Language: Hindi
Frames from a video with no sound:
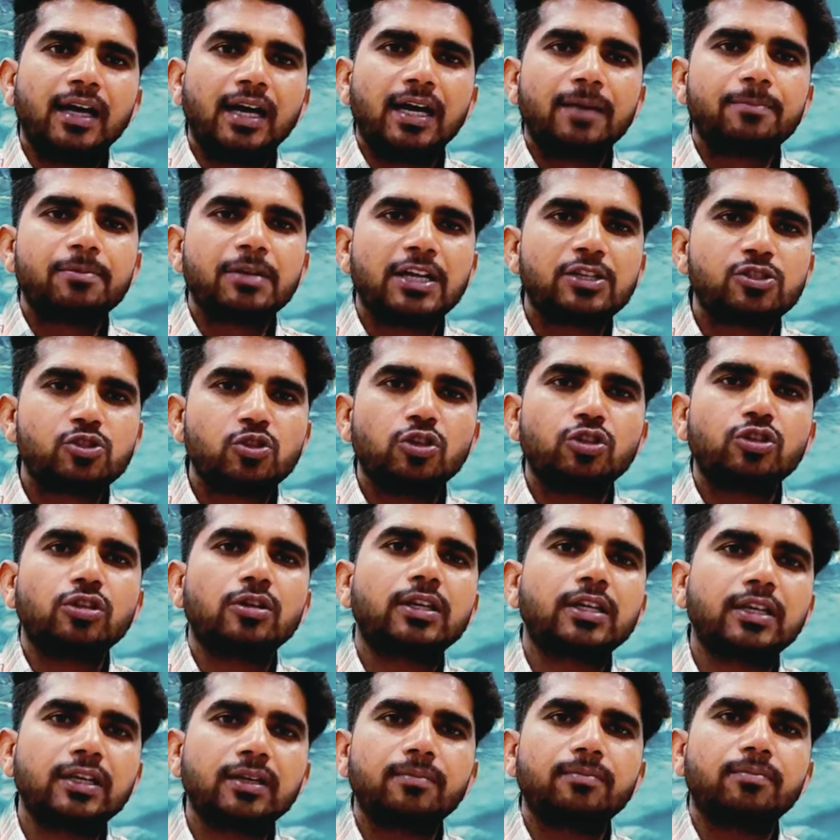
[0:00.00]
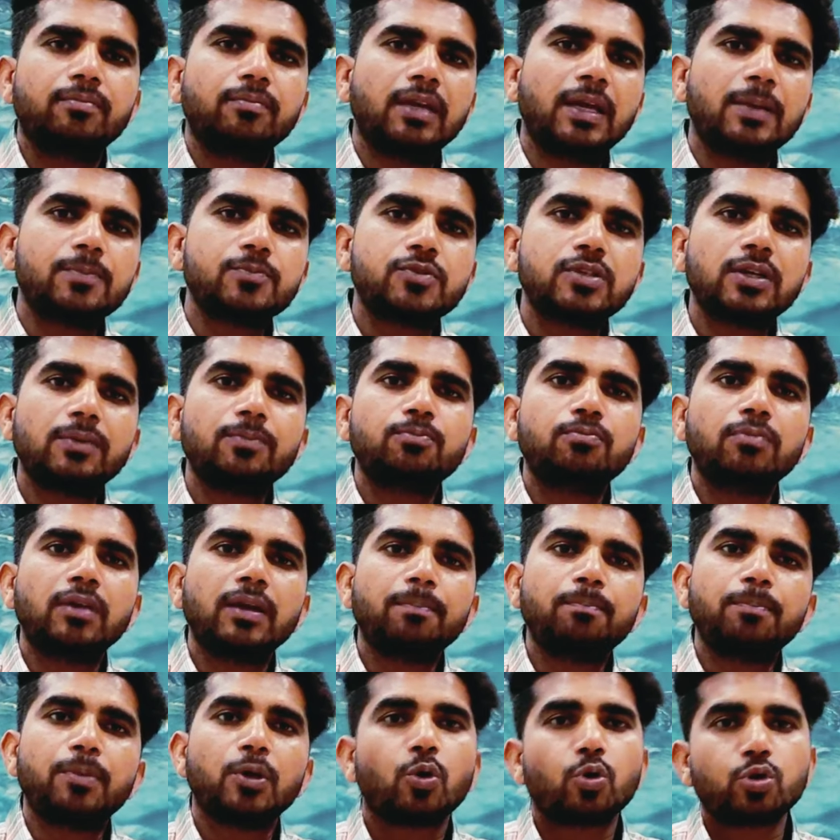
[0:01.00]
आप एक्चुअली तो ये एमस्टेप मैं
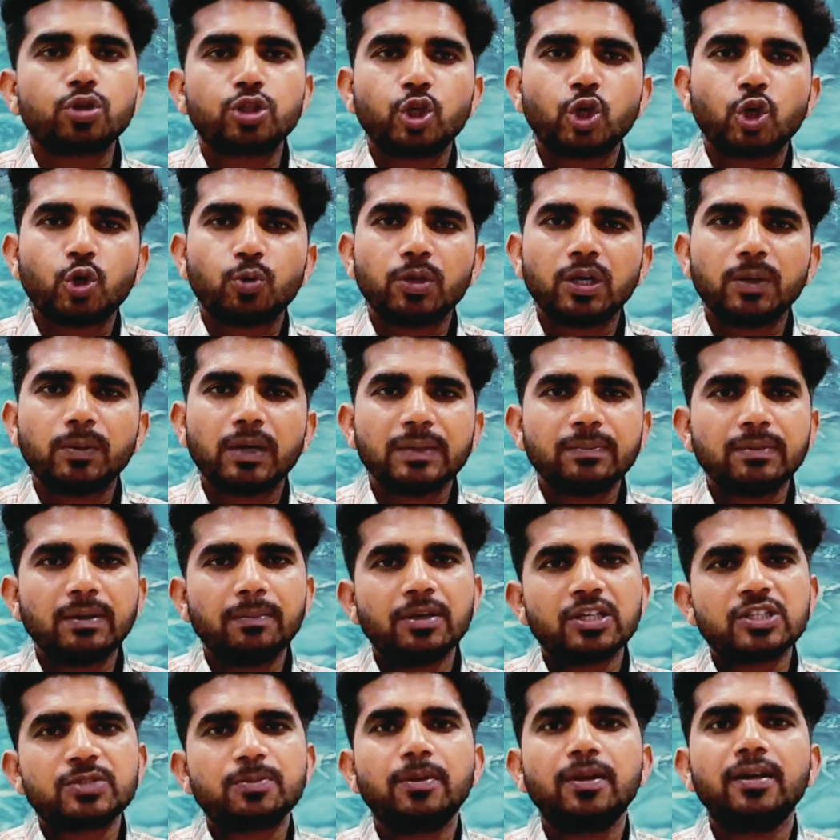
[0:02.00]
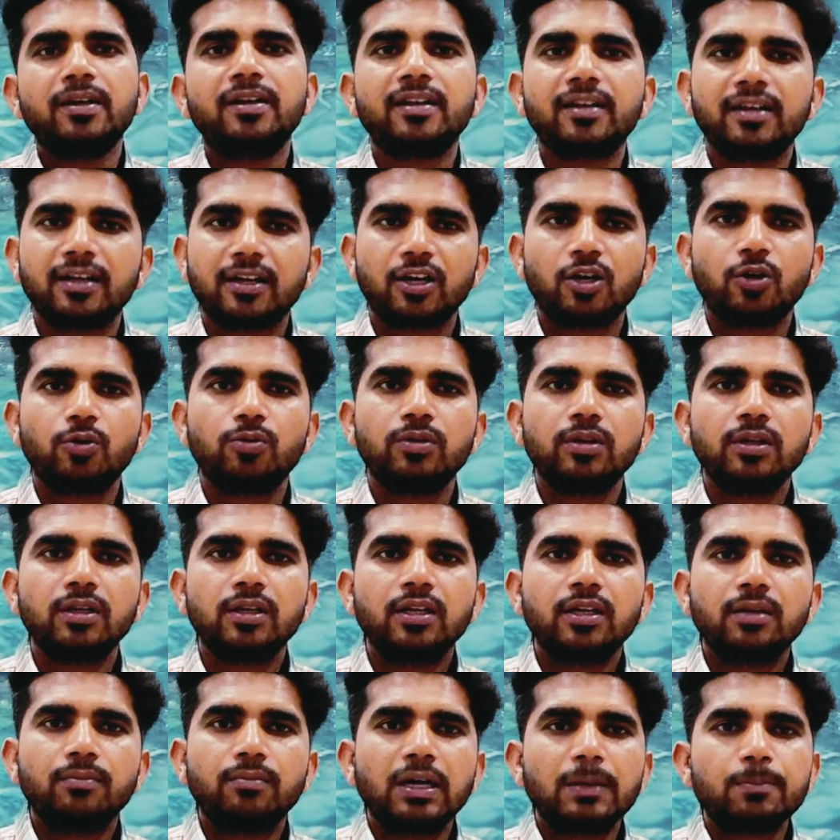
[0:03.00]
प्योर दे रहा हूँ मेरे भाई मैं मिक्स ब्रीड नहीं कर रहा हूँ
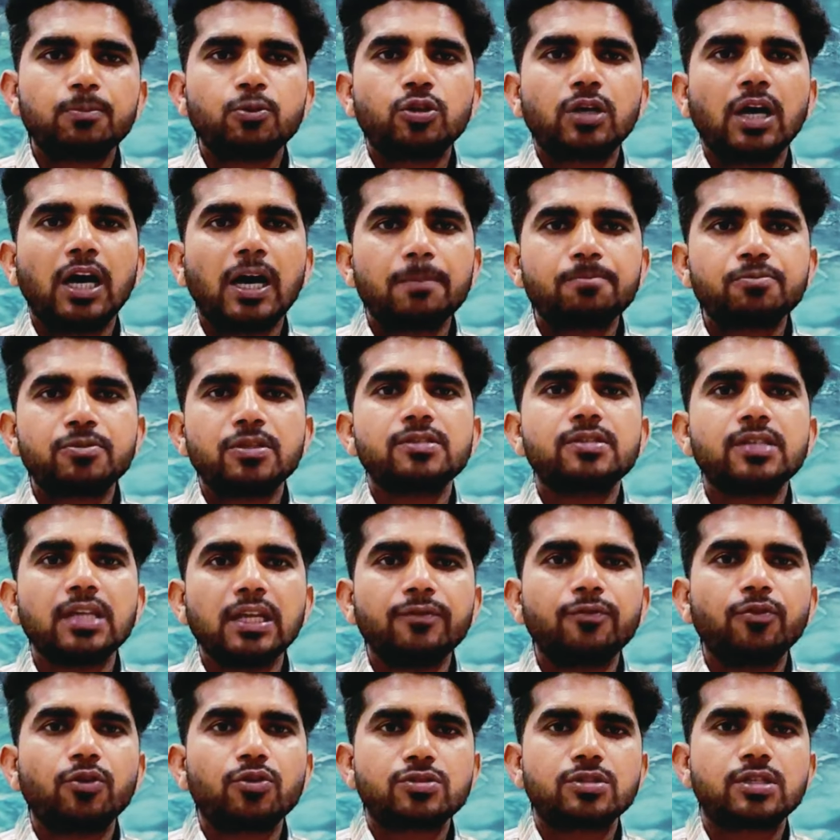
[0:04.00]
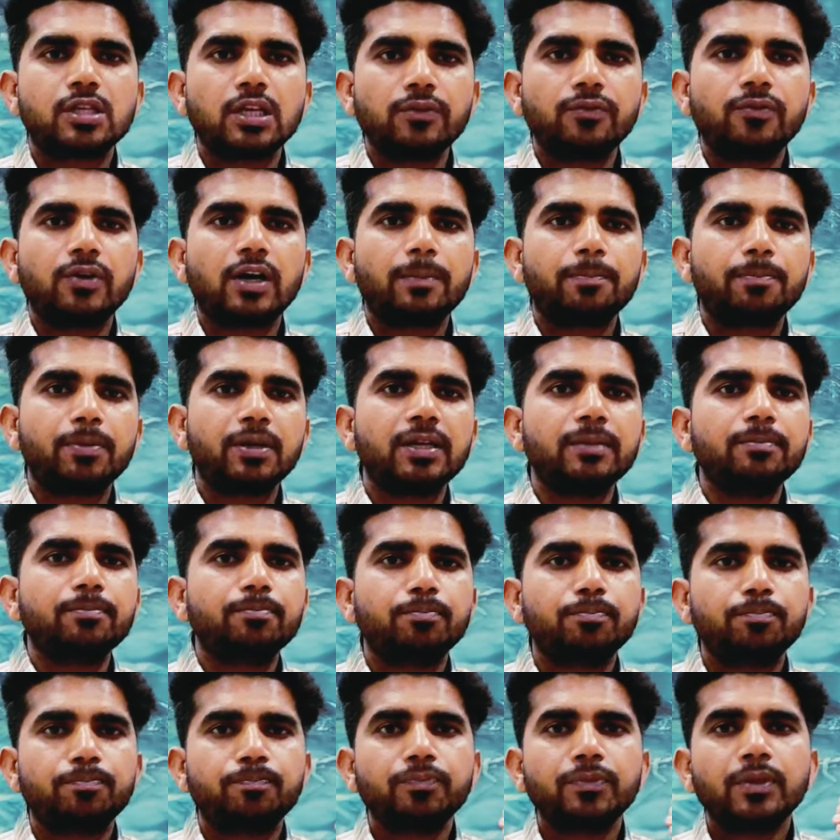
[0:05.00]
मैं आप, आपसे सिर्फ और सिर्फ अपनी
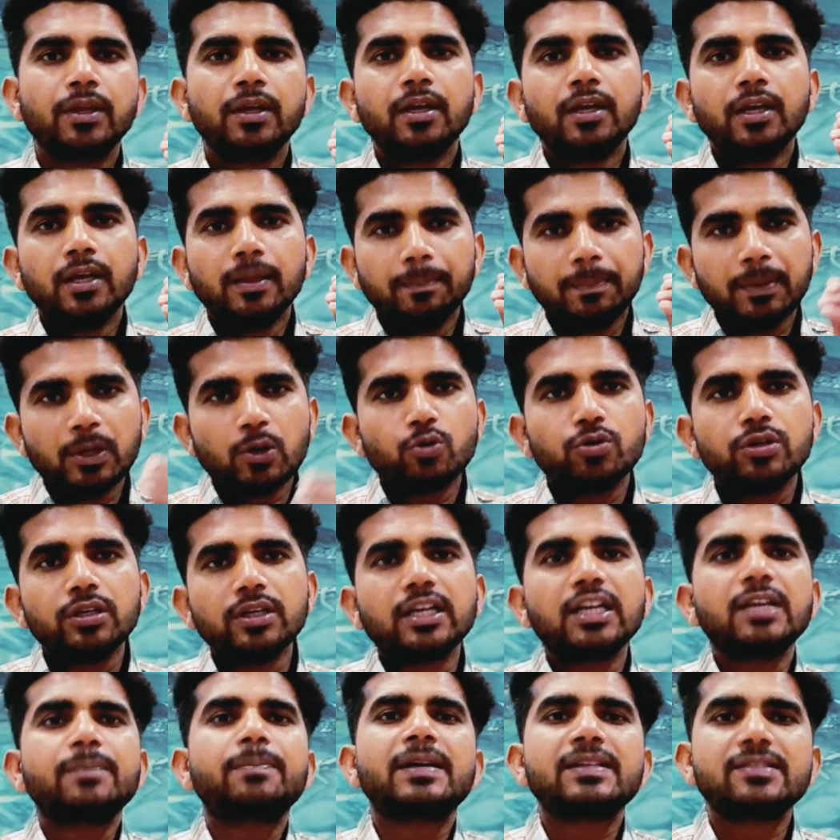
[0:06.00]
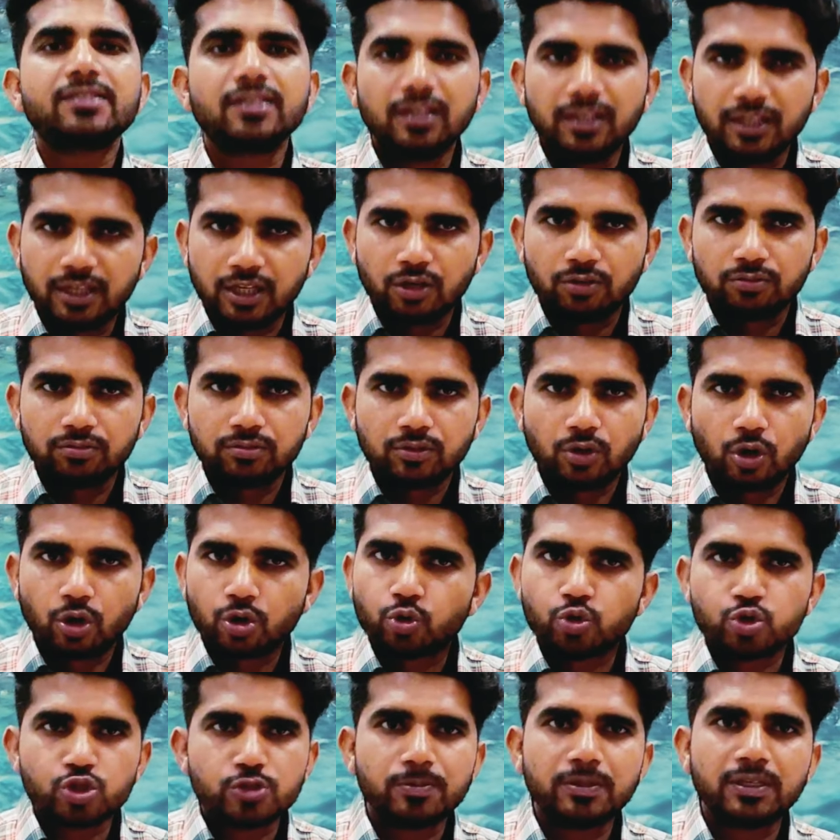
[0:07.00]
प्योरिटी के ही पैसे ले रहा हूँ और
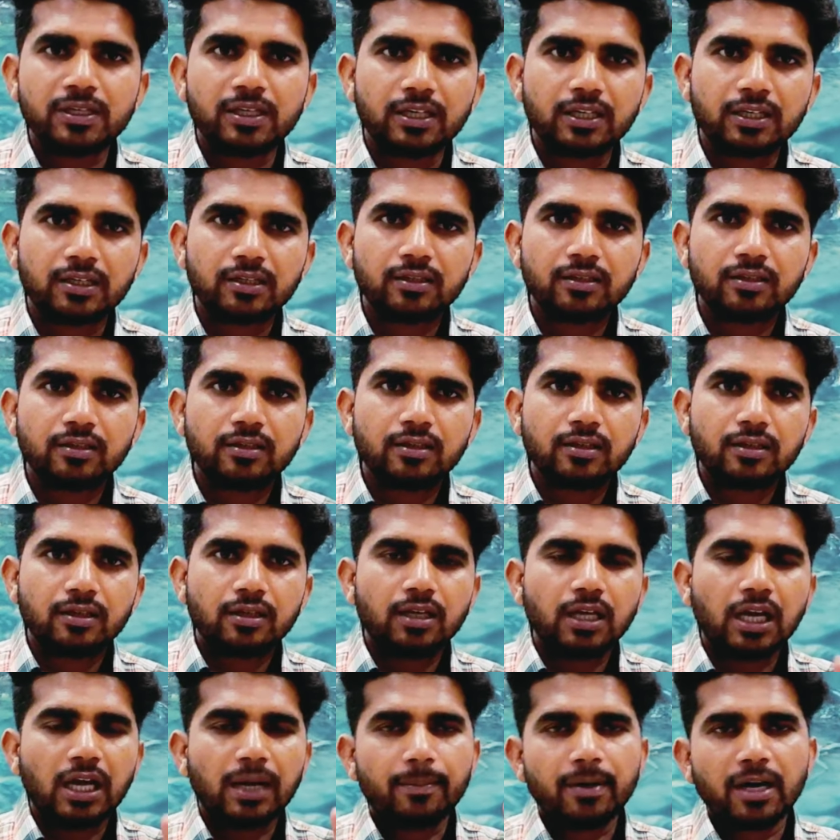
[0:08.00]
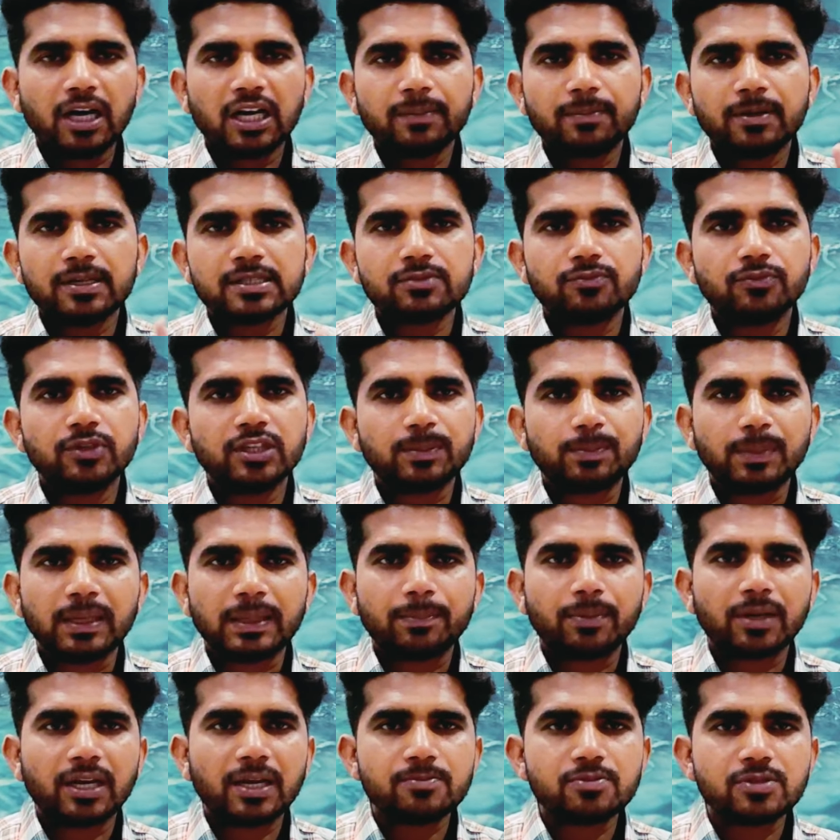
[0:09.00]
कुछ भी नहीं हमारे पास बिग
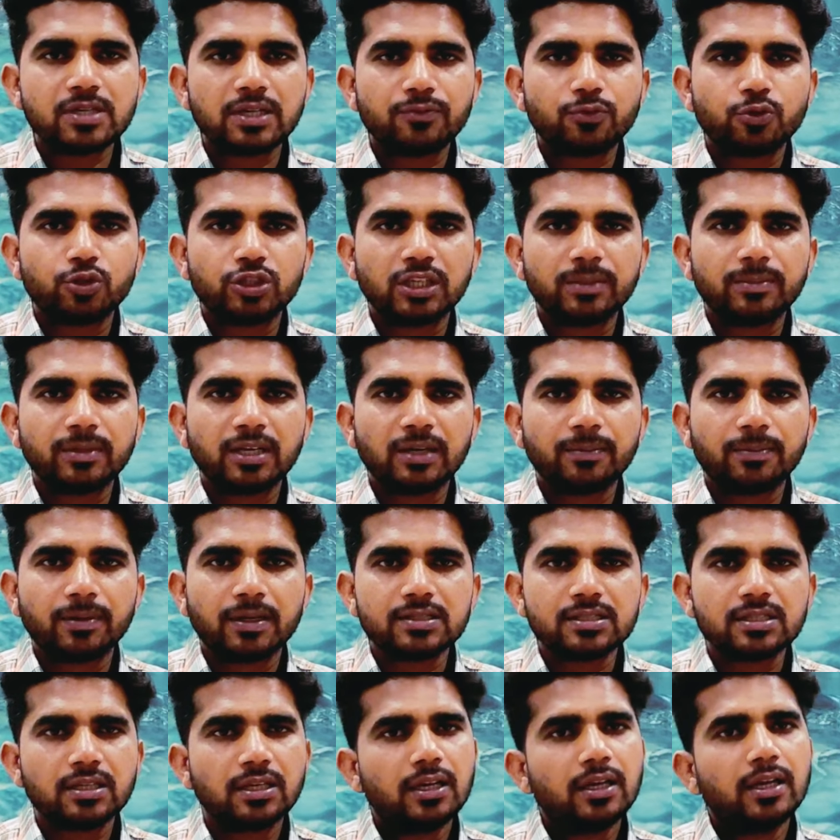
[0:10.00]
पेपर एमस्टेप होते हैं मेरे पास